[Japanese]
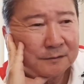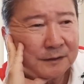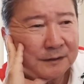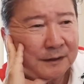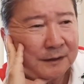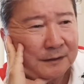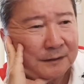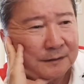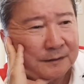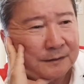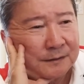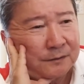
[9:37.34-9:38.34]
だって、
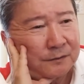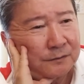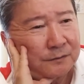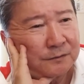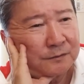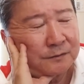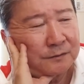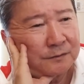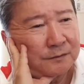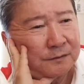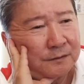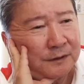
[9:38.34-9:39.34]
こ
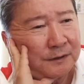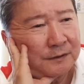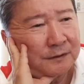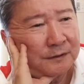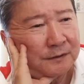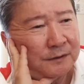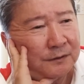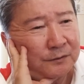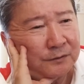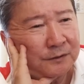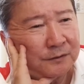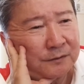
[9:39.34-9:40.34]
の、ね、日系
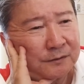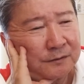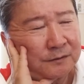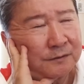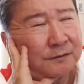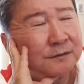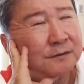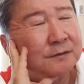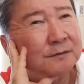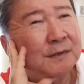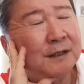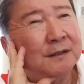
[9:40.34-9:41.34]
の大手
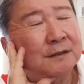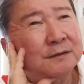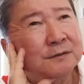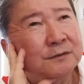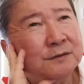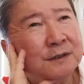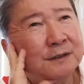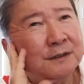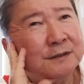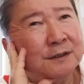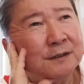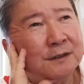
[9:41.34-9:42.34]
の、不動産
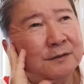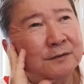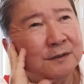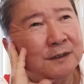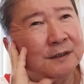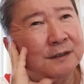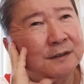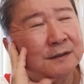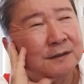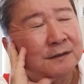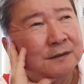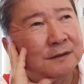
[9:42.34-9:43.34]
会社のね、
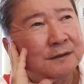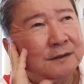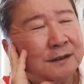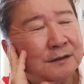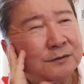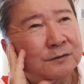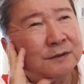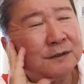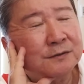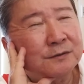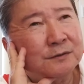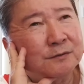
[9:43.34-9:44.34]
課長
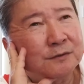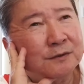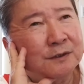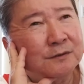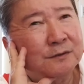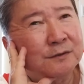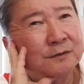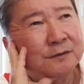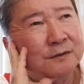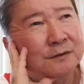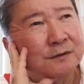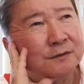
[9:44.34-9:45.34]
クラスの人も結構
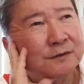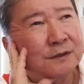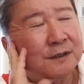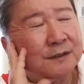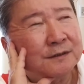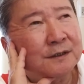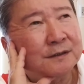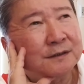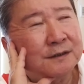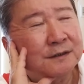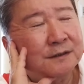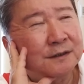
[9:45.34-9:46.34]
お付き合いあったり
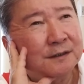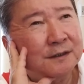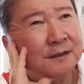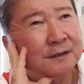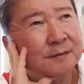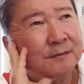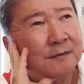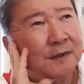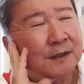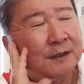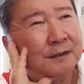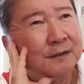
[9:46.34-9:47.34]
してね、
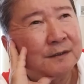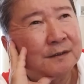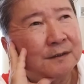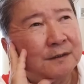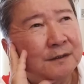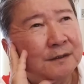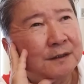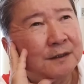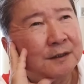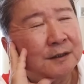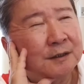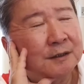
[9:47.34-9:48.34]

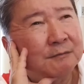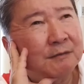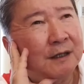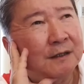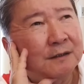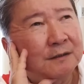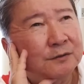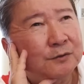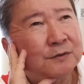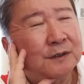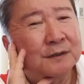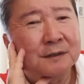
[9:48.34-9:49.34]
で、ど
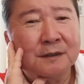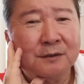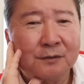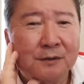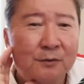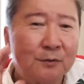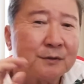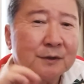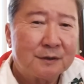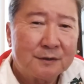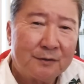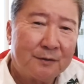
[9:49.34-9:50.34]
ことは言えないけど結構大手
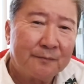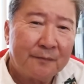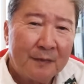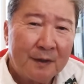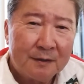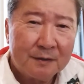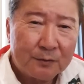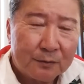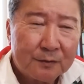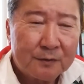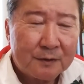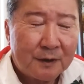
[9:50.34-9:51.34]
ですよ。で、そ
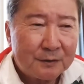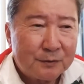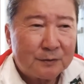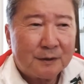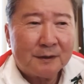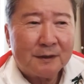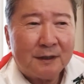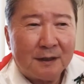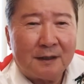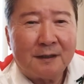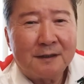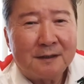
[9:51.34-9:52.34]
この課長さん
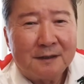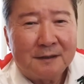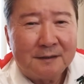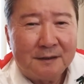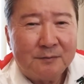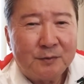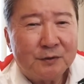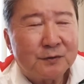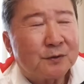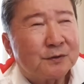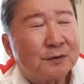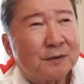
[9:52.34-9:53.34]
が、ね、僕の
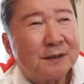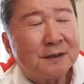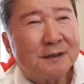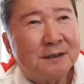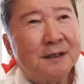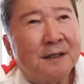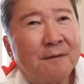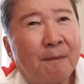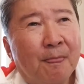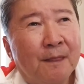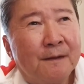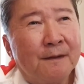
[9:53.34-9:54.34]
とこ相談来て、
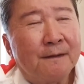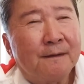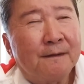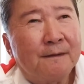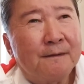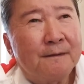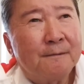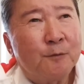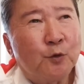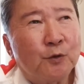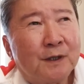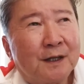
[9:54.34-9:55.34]

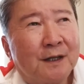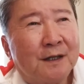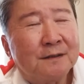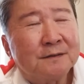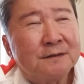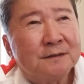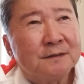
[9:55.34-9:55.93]
もうなんか、